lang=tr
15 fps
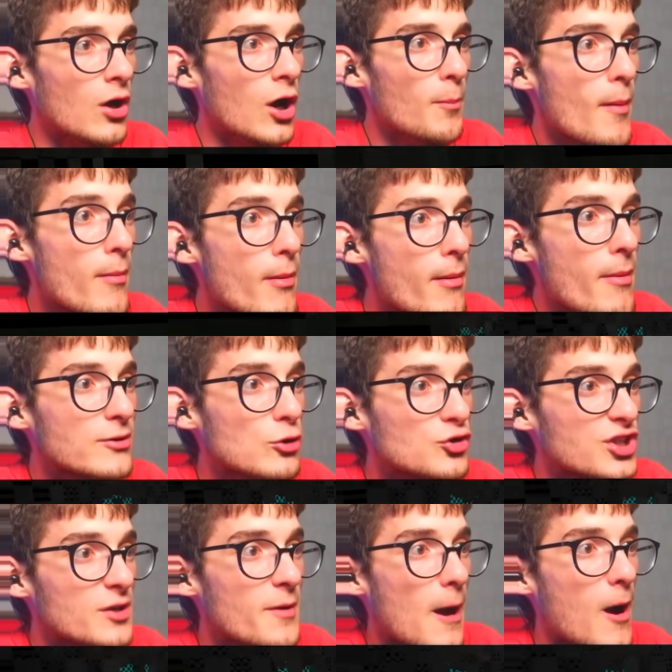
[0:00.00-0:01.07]
Baba baba bak
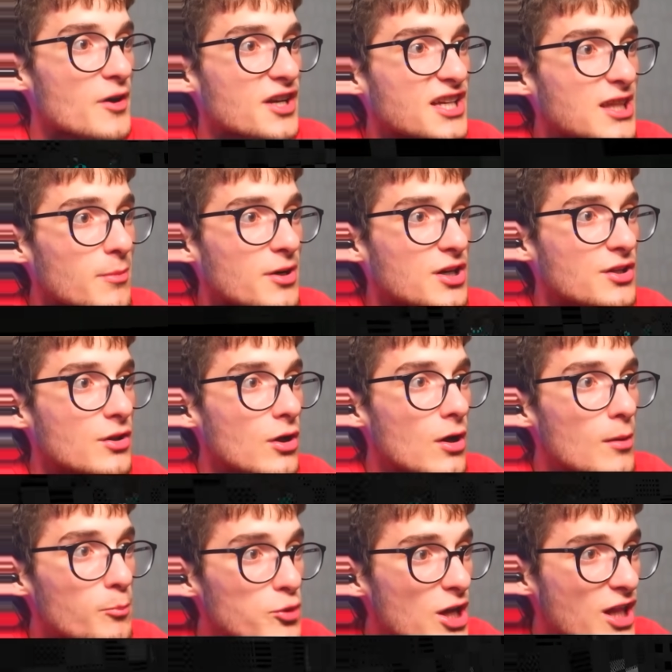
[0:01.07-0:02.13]
dostlarım ya harekete bakın.
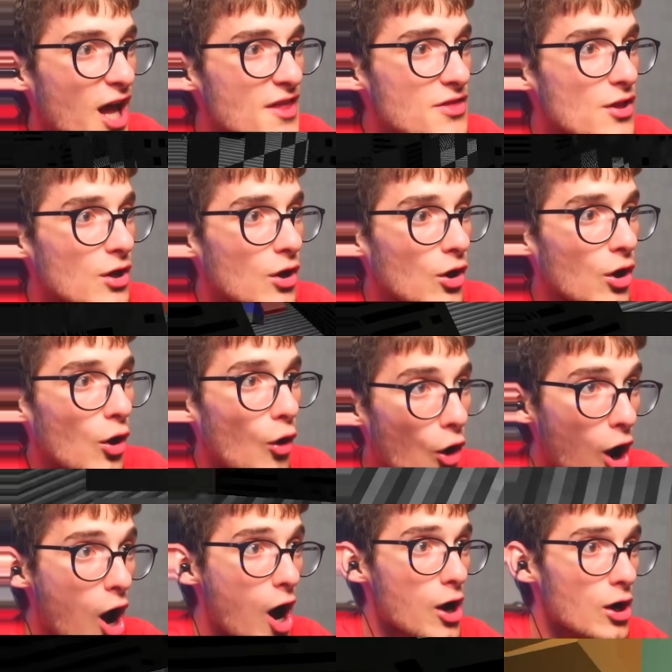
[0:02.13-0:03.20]
Bu ne lan?
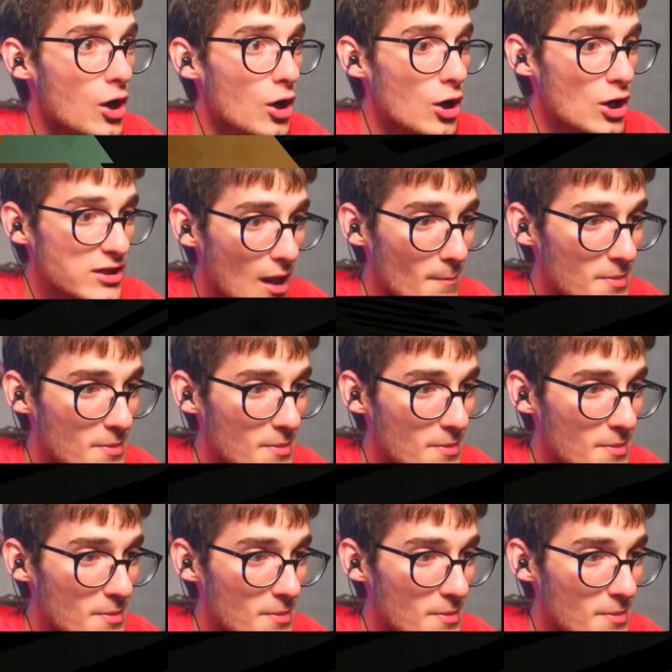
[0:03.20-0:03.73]
Oh! Lan